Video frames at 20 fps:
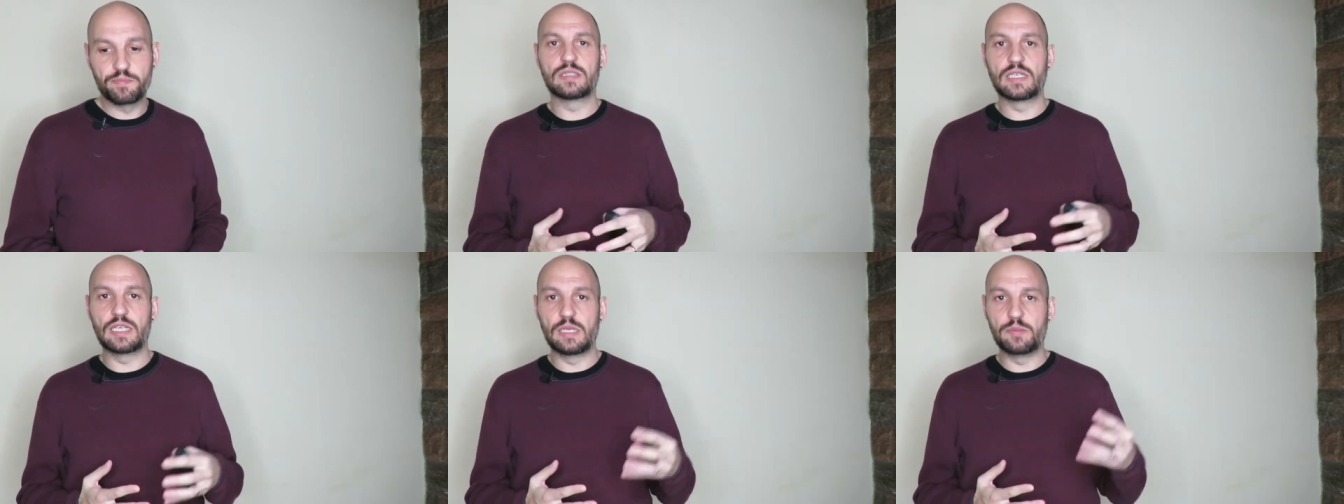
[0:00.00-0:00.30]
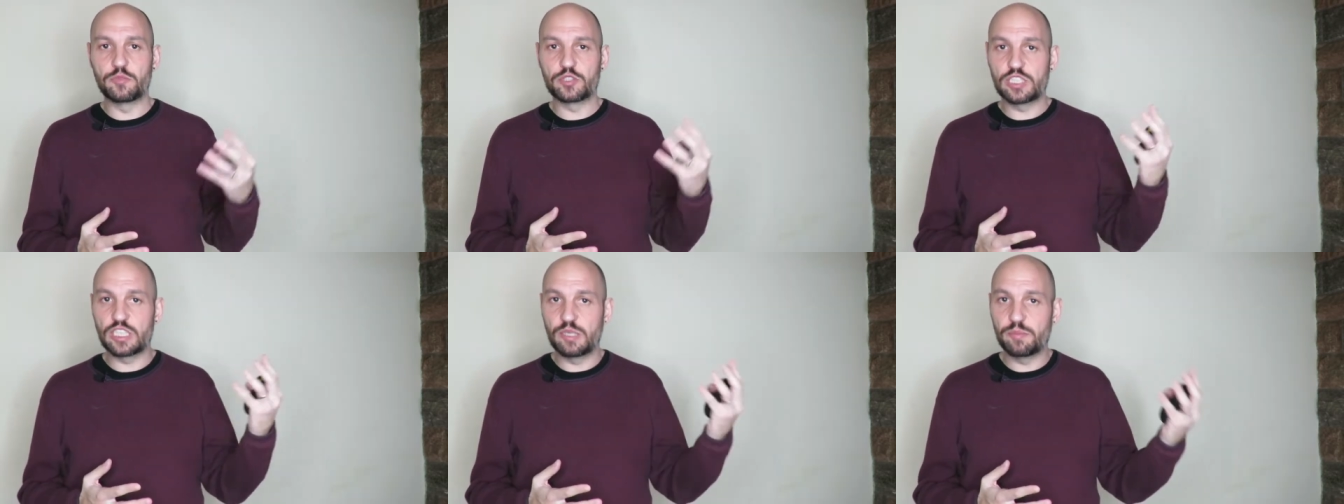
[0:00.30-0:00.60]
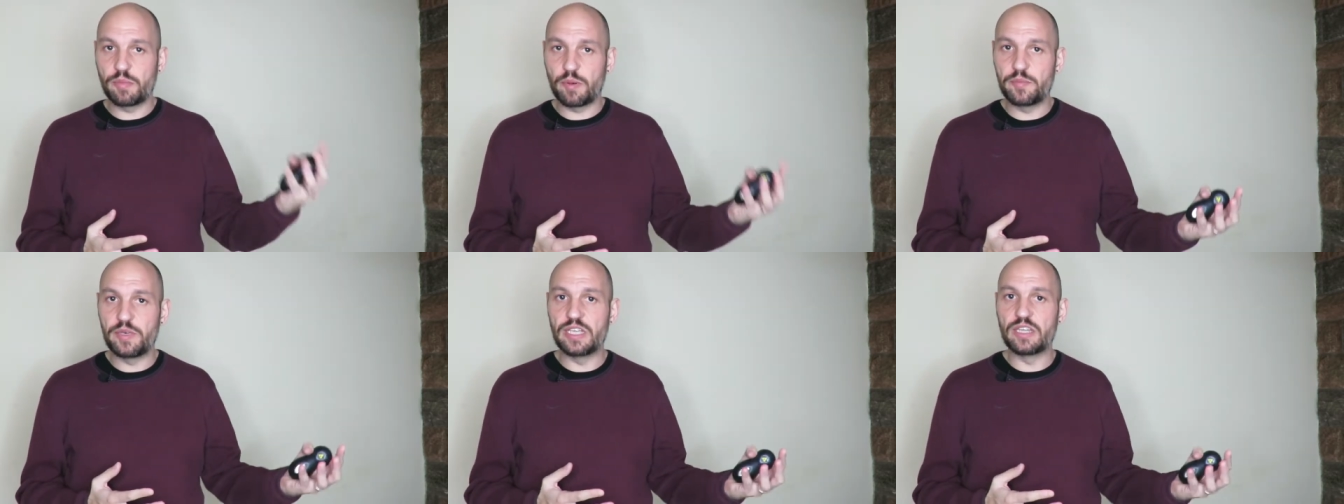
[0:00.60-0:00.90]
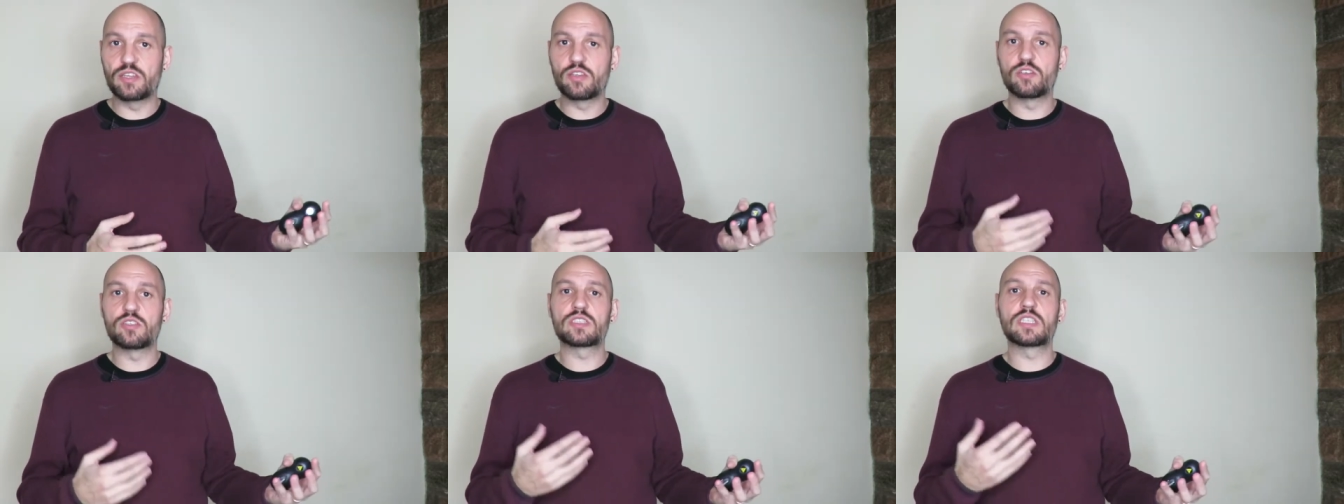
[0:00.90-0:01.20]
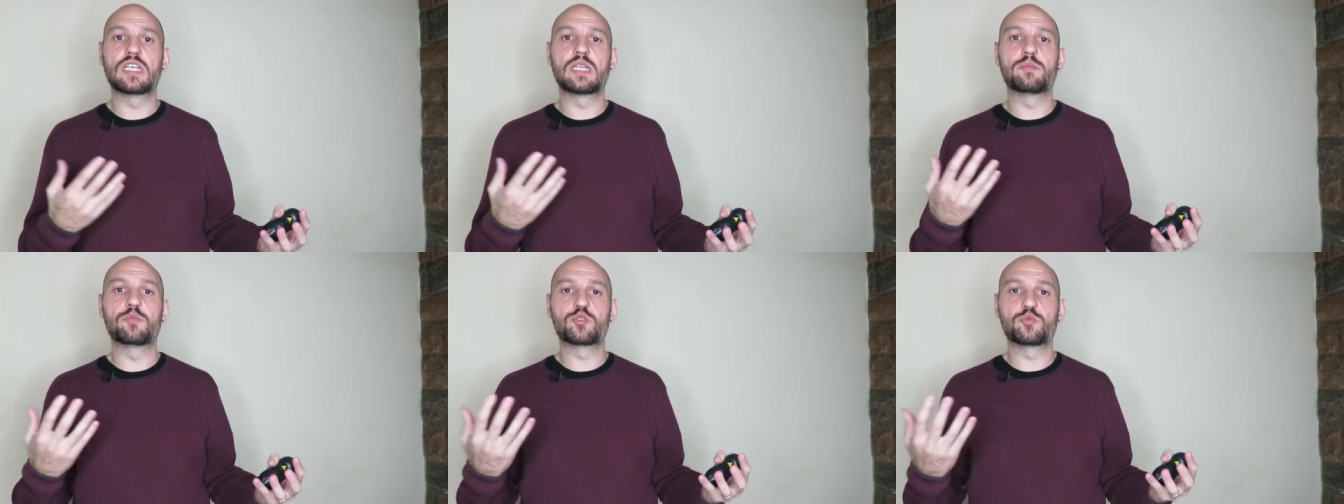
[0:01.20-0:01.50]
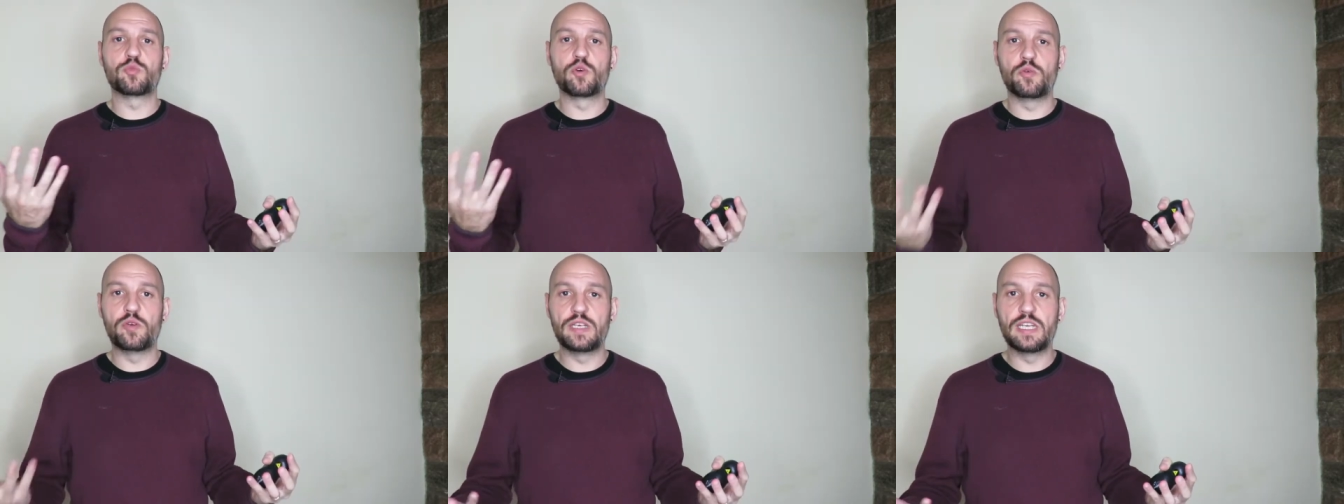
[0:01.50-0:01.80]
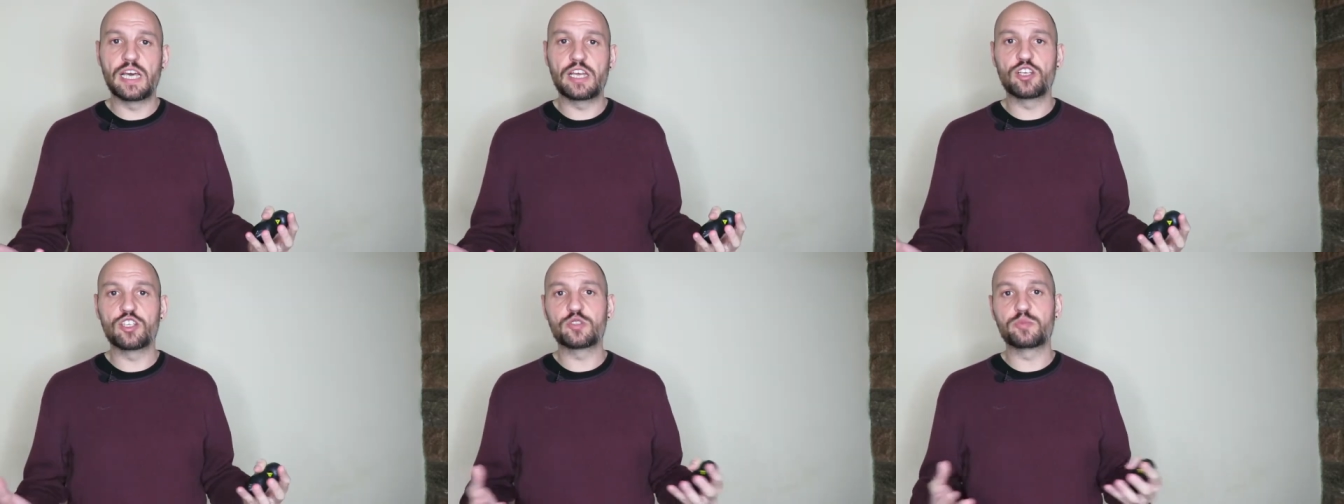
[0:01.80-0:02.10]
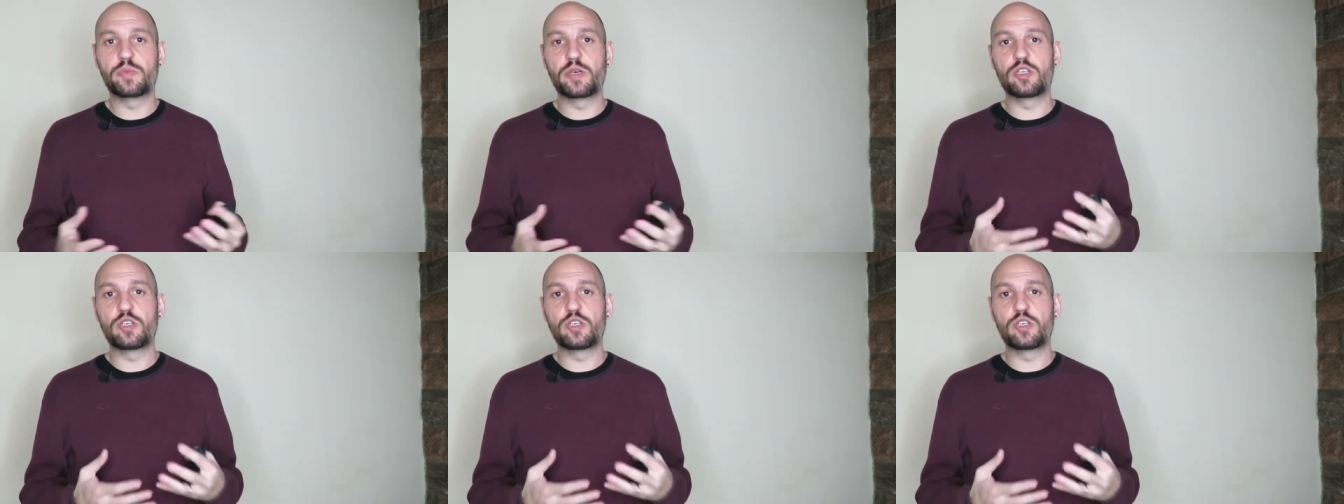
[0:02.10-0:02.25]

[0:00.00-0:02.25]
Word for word: Tenemos equipamientos, tenemos mobiliarios,